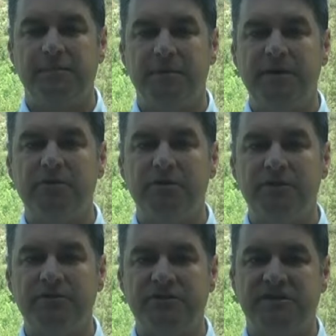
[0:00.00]
1
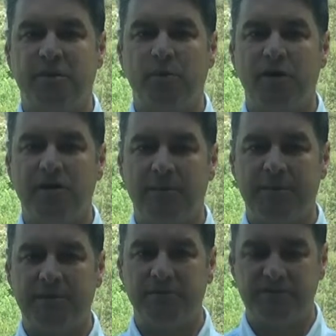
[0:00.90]
livro de Samuel,
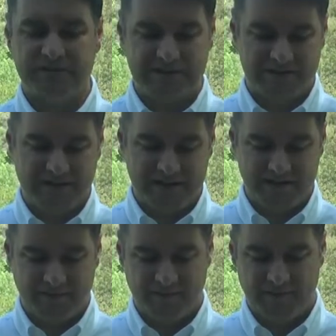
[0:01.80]
capítulo 17,